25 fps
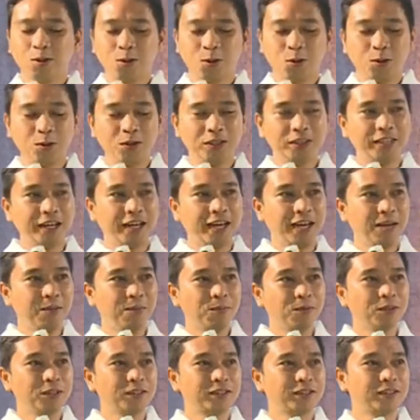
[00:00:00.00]
Kung si
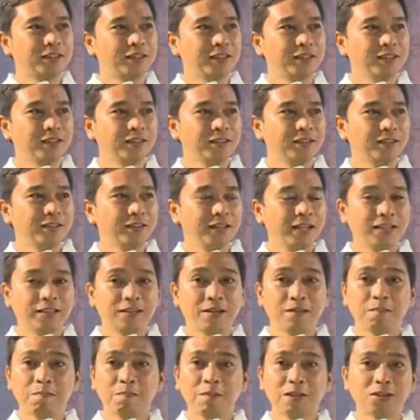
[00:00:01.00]
Amos,
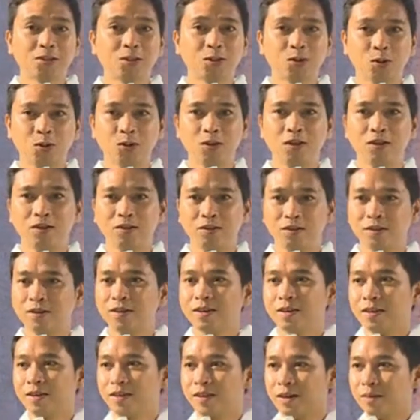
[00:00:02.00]
isang pastol,
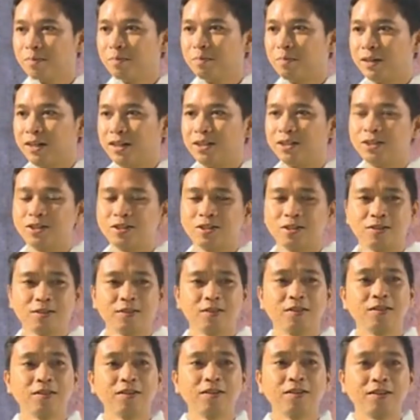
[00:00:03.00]
nag-preach,
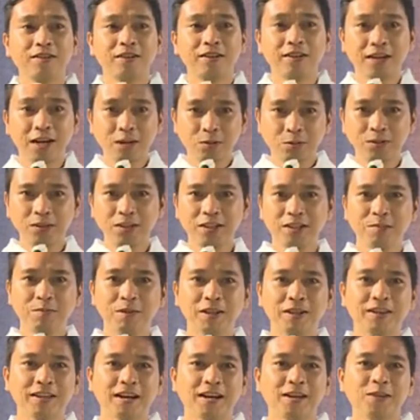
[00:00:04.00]
ganun din
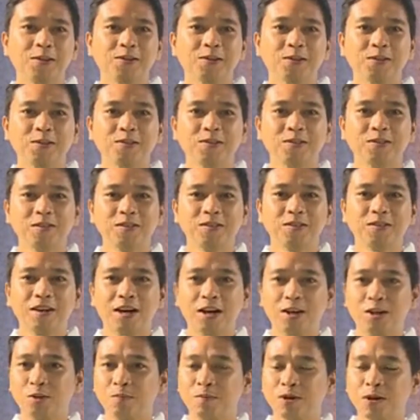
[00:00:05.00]
naman tayo.
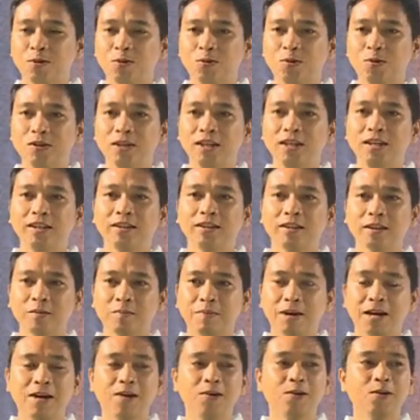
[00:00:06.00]
Anumang uri,
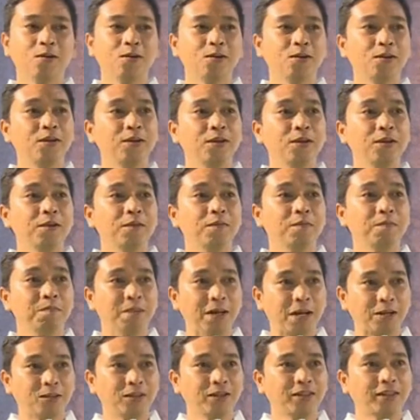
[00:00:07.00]
trabaho,
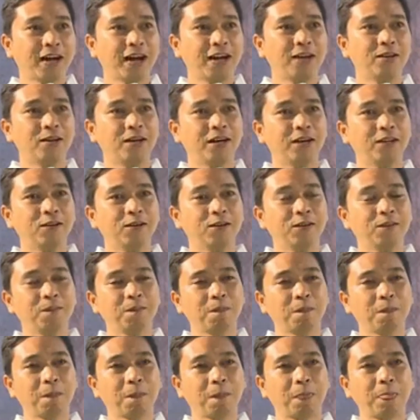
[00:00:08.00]
meron tayo
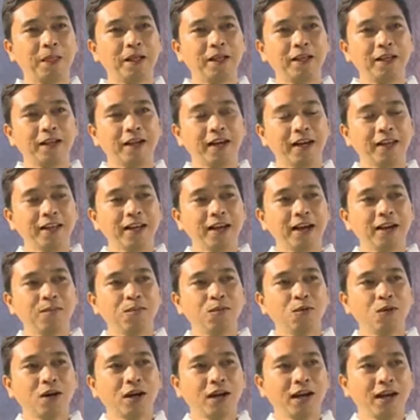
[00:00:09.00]
ngayon. Kanya ang
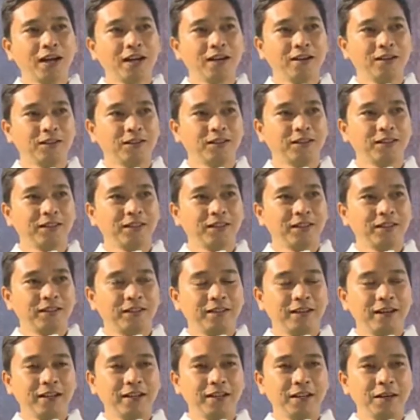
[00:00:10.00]
mukha
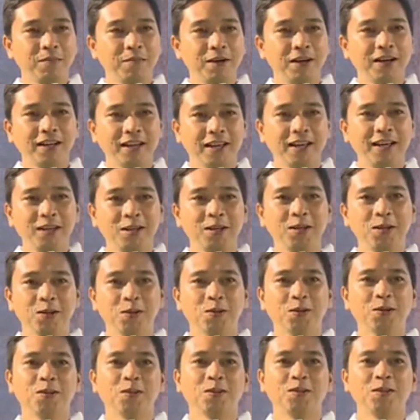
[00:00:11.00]
ng Ibanghelyo
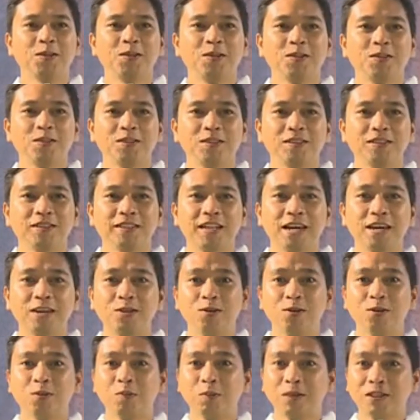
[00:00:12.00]
sa
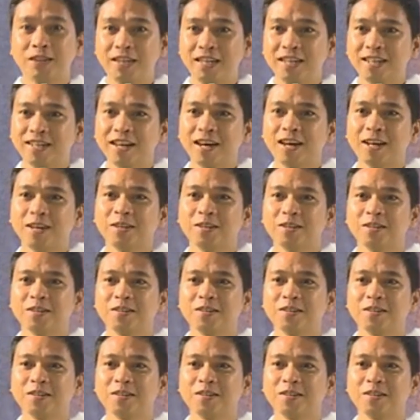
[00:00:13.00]
inyong opisina,